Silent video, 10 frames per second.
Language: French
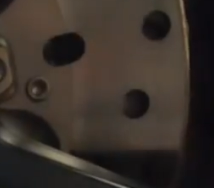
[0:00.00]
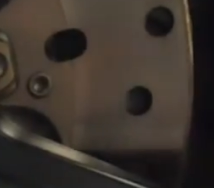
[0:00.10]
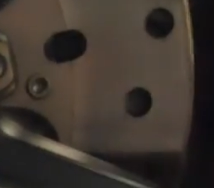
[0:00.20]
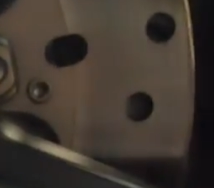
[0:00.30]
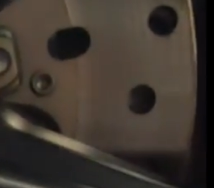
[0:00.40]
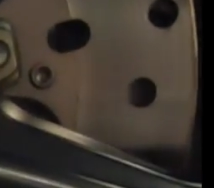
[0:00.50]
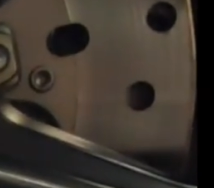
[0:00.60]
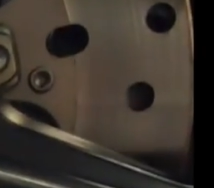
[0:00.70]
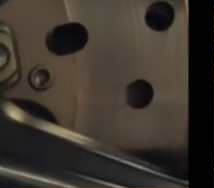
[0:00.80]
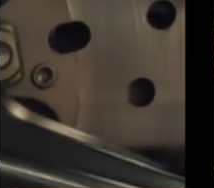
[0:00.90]
Votre écrou est
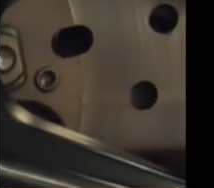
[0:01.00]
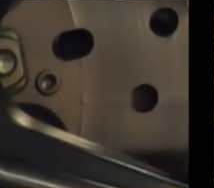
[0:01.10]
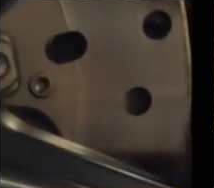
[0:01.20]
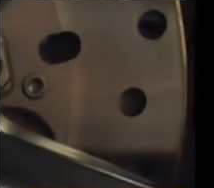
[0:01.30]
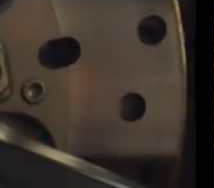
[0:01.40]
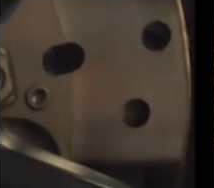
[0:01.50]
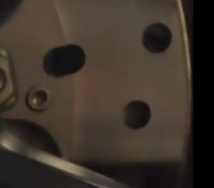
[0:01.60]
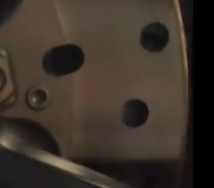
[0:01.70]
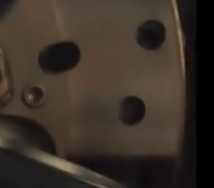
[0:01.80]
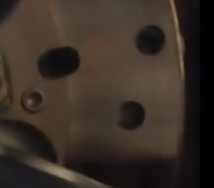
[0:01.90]
pas serré sur l'axe.
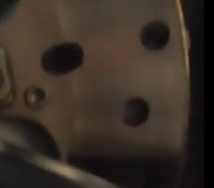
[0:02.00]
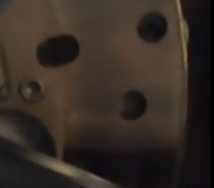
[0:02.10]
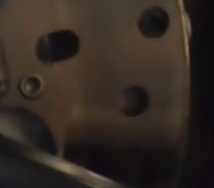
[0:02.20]
Et